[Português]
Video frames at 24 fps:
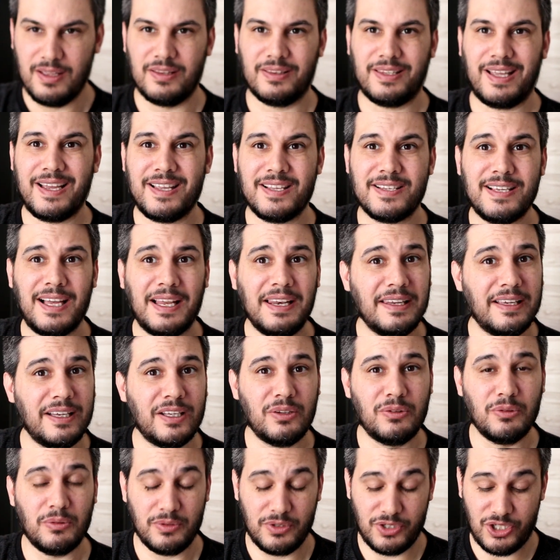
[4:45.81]
Tá
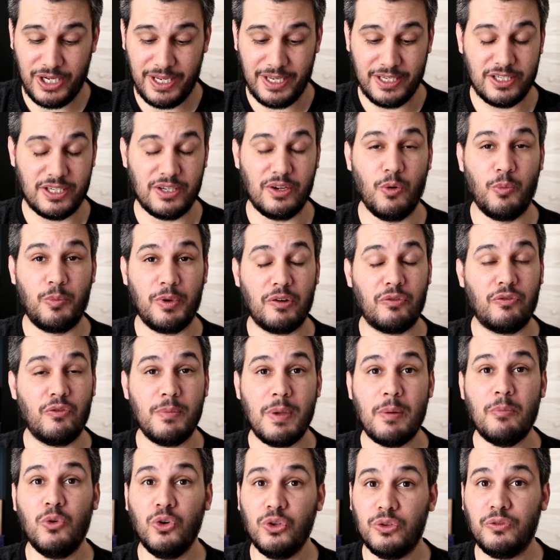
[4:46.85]
exalando. Gente, o
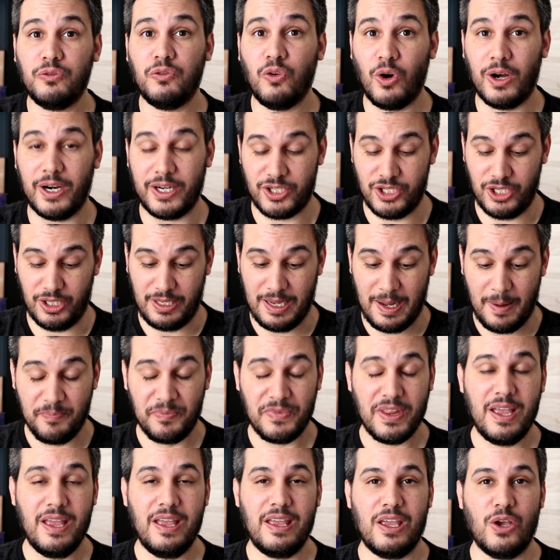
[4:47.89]
perfume é muito forte, tá?
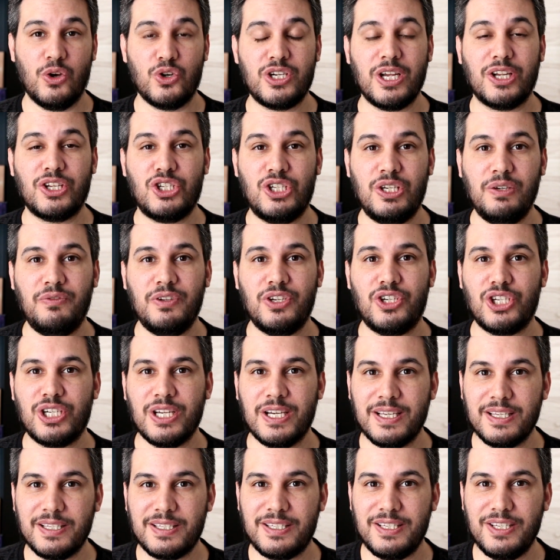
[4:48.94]
Eu já tive
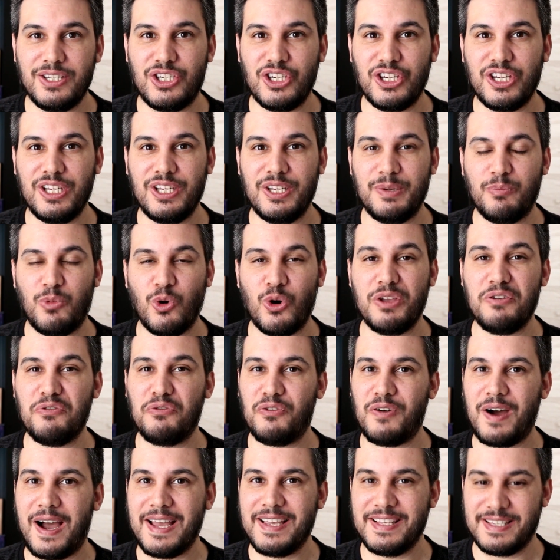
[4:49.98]
chance de
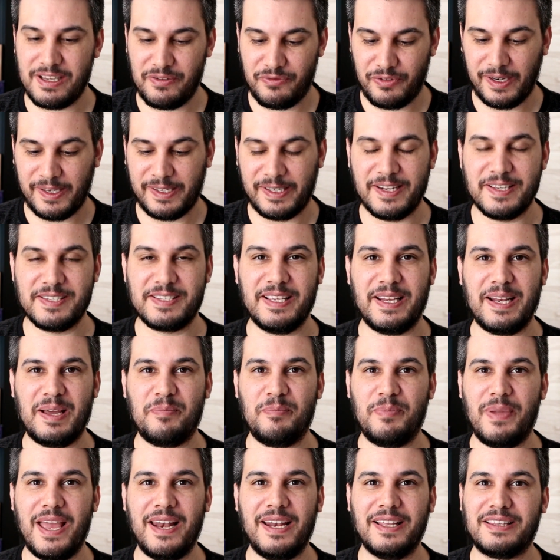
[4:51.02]
borrifar essa fragrância na
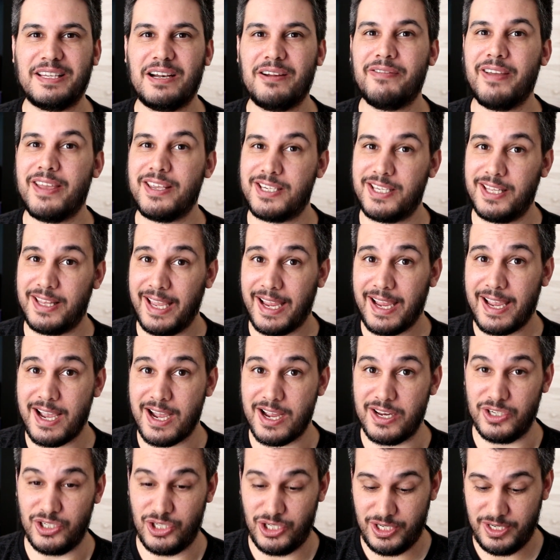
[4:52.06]
pele através de
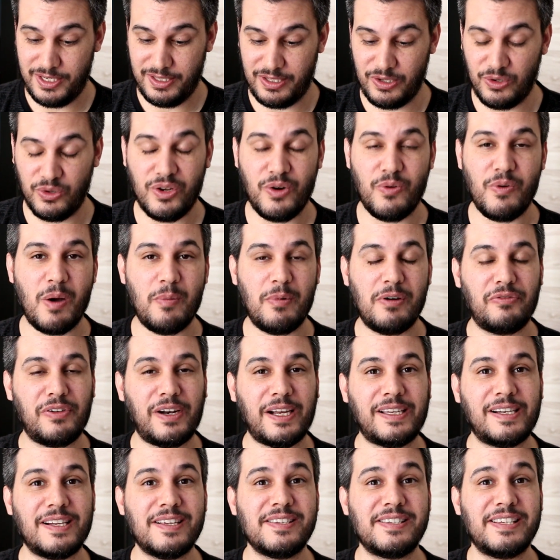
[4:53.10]
decante. Então não é uma
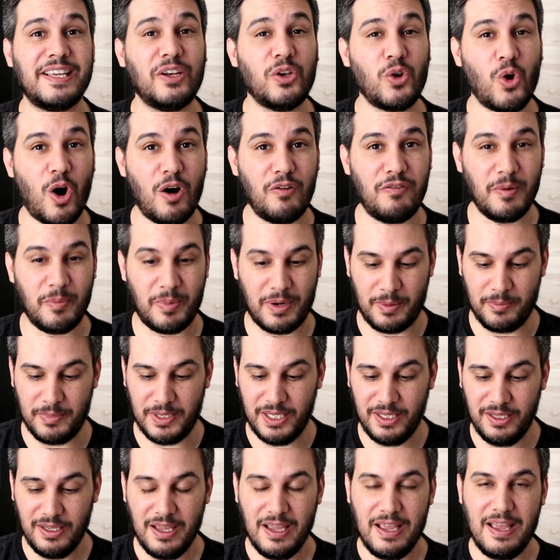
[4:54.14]
fragrância nova para
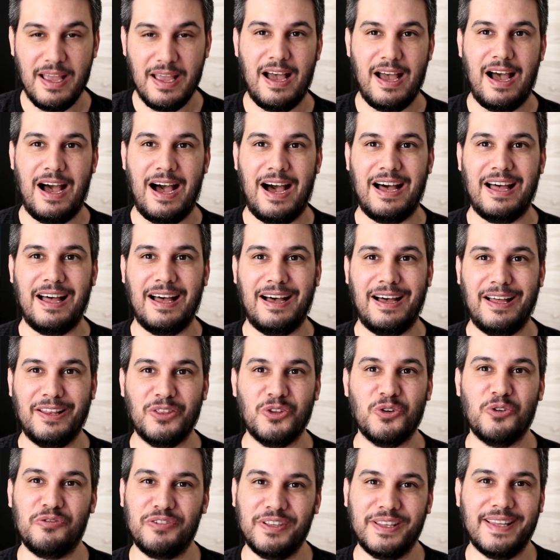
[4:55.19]
mim. A
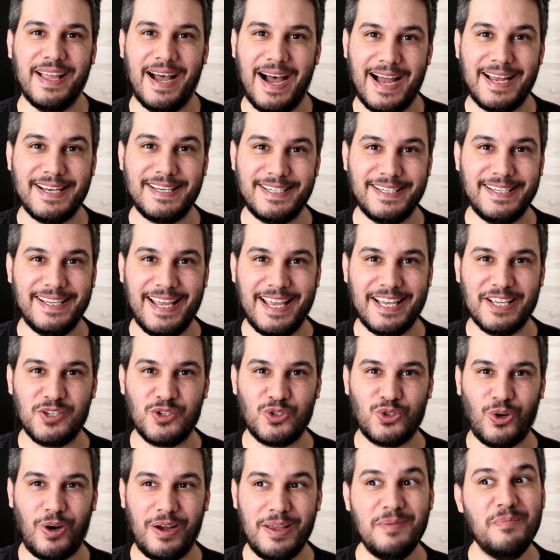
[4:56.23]
novidade é
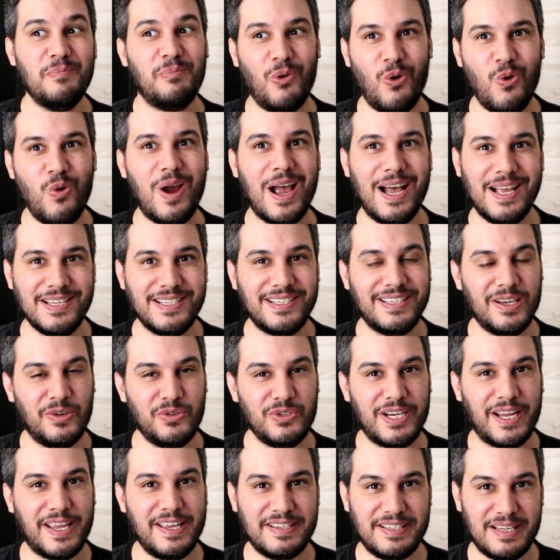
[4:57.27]
só a empolgação
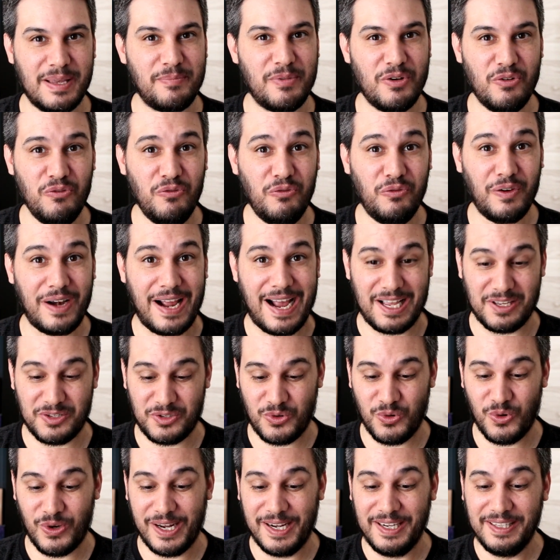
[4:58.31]
de receber um
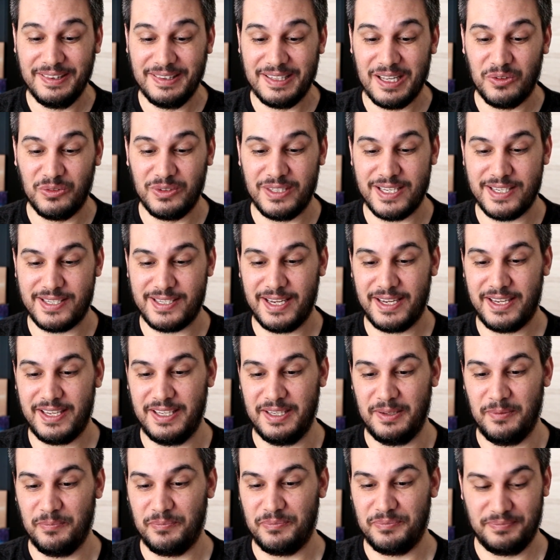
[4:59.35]
frasco grandão desse
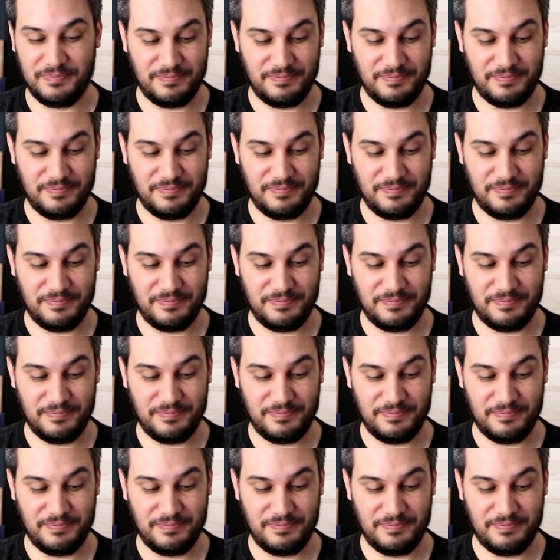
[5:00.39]
aqui.